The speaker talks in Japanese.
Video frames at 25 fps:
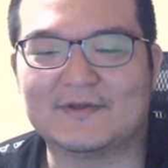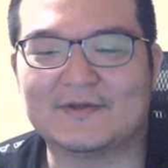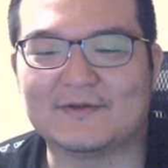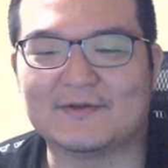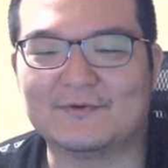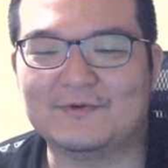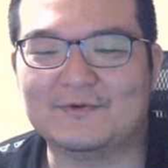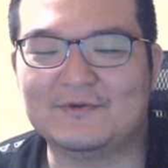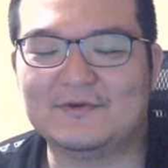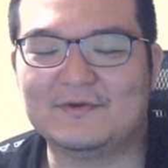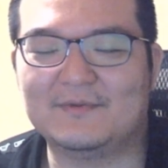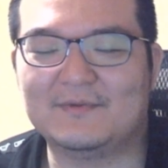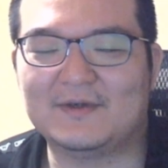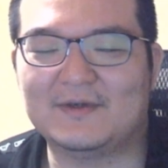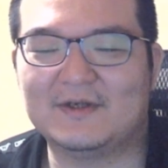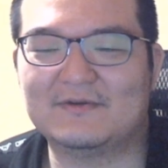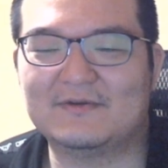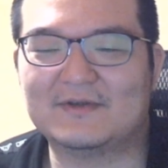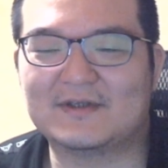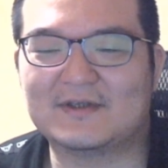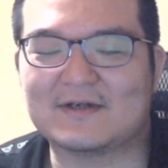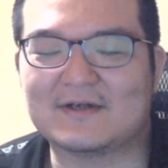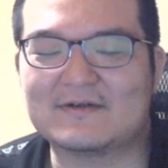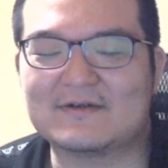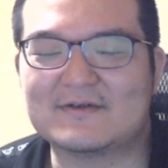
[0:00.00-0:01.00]
俺の場合
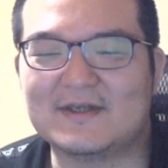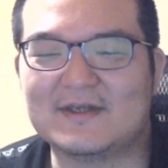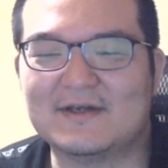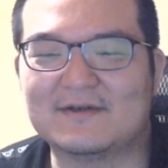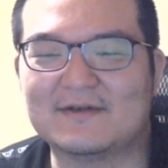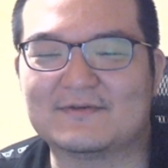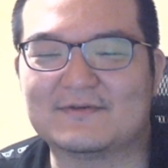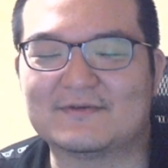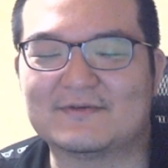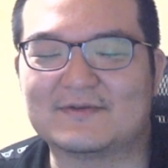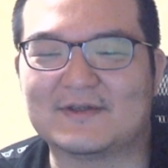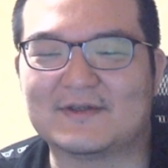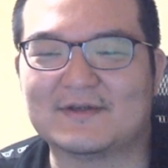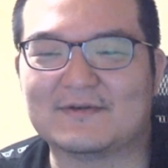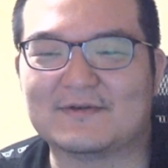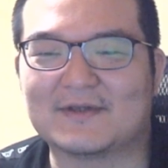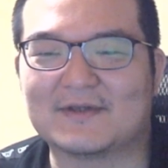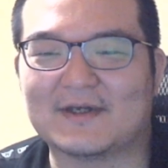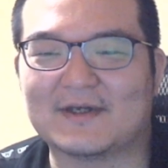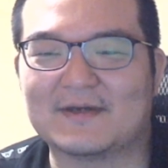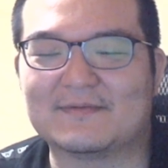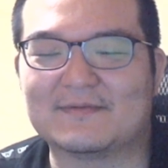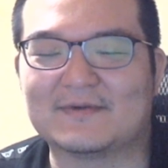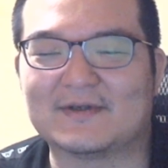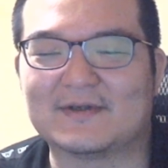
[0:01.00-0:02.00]
はたくさん食ってる
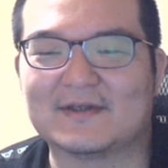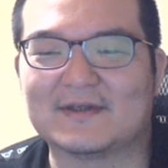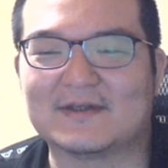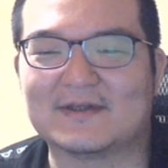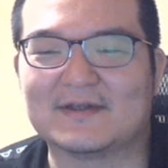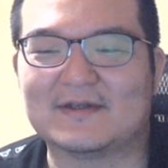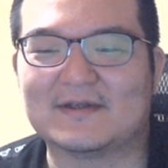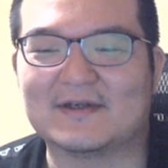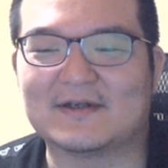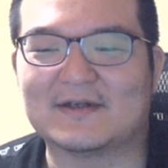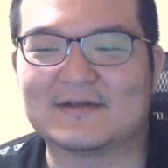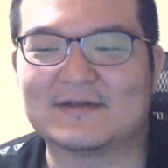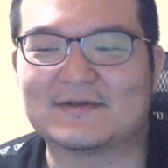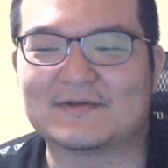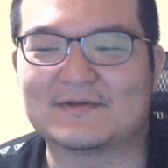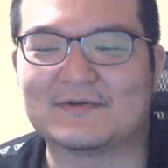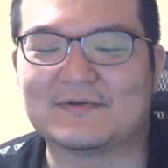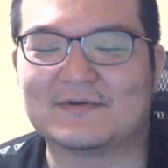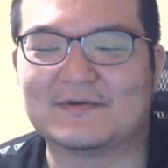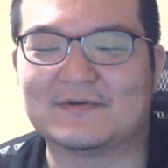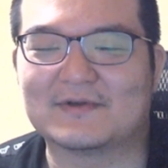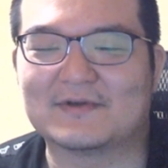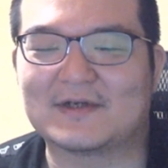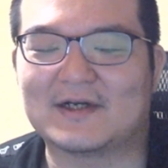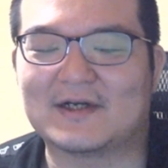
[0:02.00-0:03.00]
タイプなんで、なんかその、
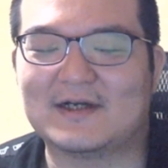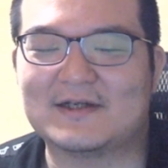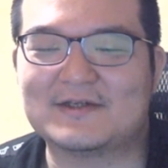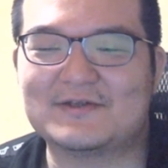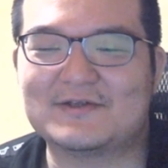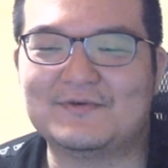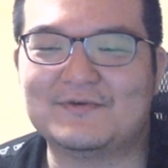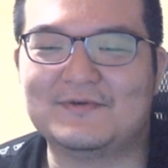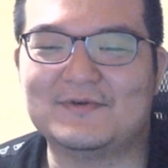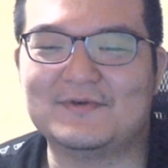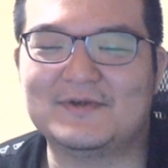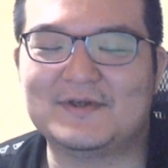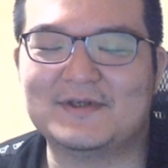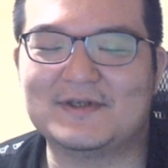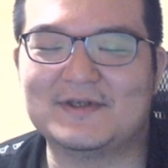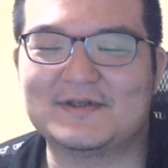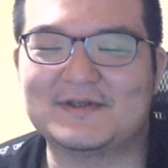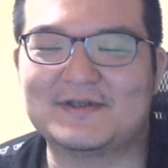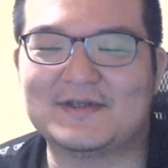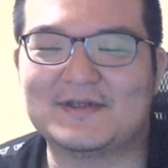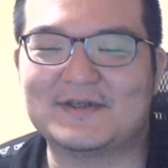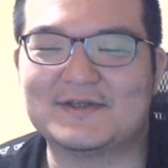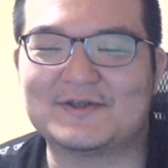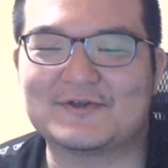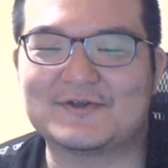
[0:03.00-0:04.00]
過剰に
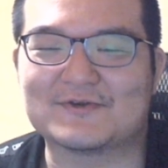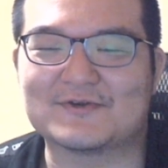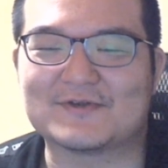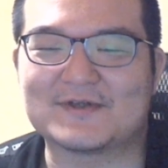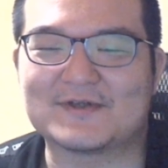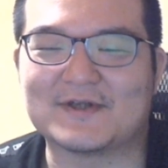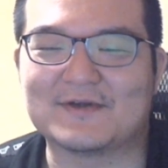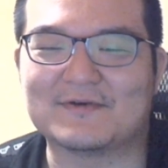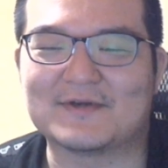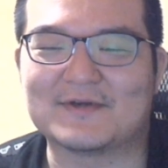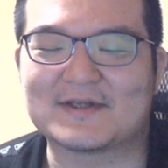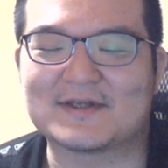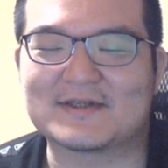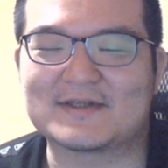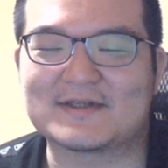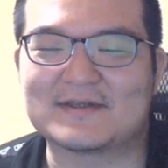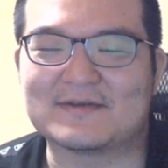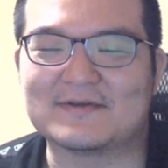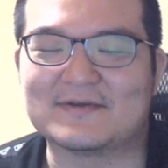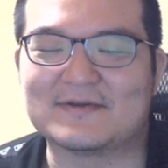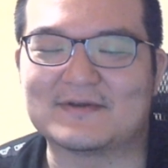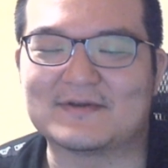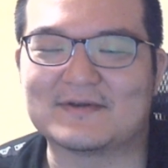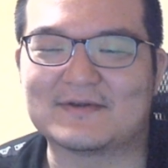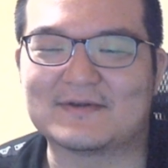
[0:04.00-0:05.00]
摂取してるや
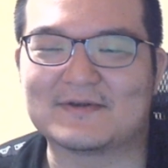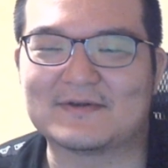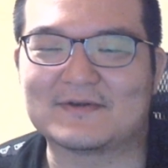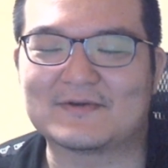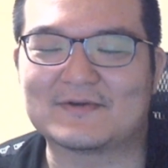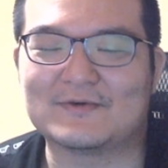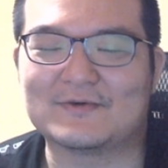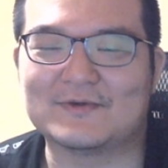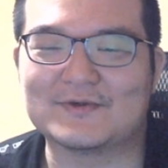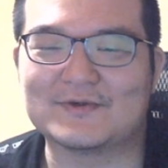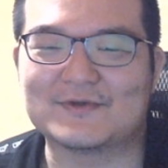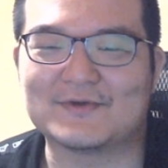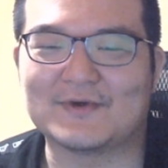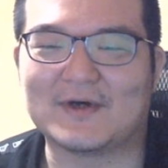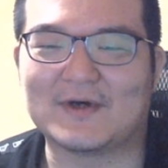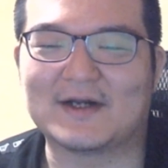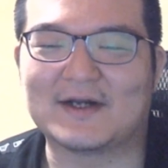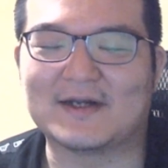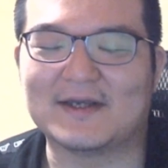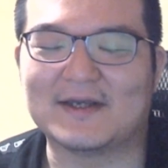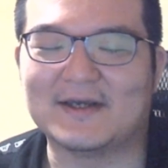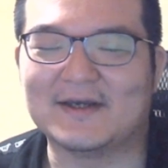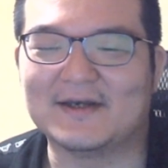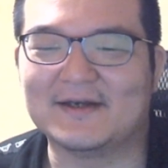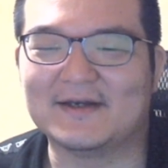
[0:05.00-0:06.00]
つこそあ
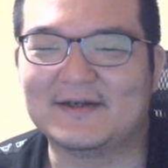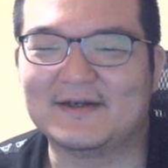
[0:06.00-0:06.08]
れ、